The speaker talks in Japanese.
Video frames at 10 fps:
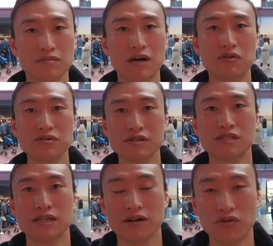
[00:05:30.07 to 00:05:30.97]
まあ、本当で
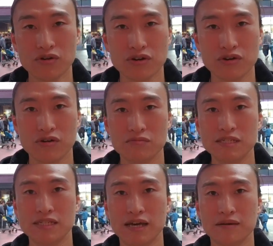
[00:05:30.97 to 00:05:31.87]
すねこういうお
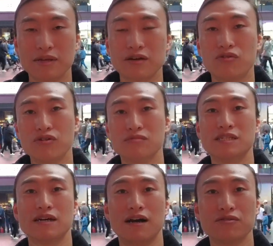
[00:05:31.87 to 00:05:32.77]
店またこういうお
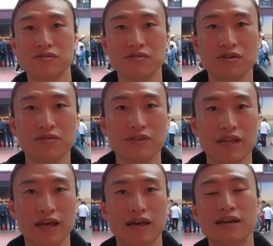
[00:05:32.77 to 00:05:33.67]
店があることによっ
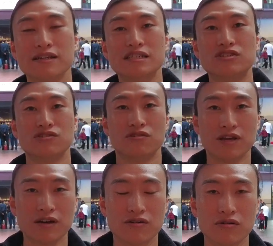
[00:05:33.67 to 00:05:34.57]
て日中の、
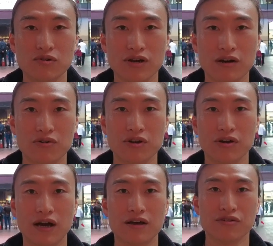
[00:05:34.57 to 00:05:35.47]
ね、こう文化交流
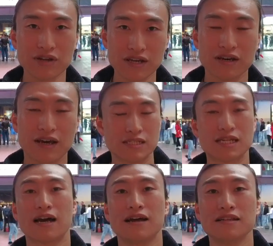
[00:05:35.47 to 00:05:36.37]
がより
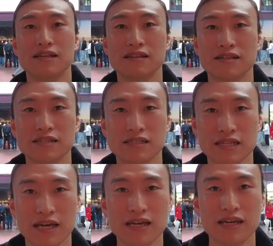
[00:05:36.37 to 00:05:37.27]
盛んになってです
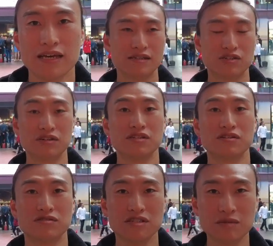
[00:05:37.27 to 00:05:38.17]
ねそれぞれ
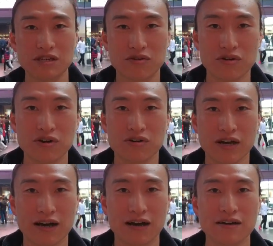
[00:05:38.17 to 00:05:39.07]
の市民交流
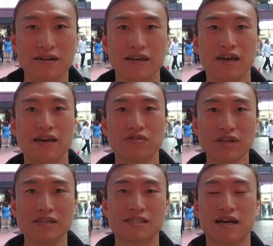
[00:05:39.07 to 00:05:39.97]
が、えよ
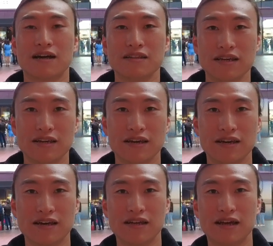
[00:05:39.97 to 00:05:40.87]
り盛んに、
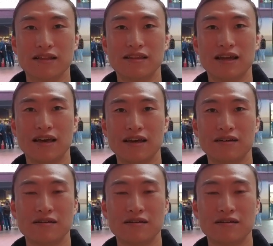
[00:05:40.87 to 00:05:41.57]
えなって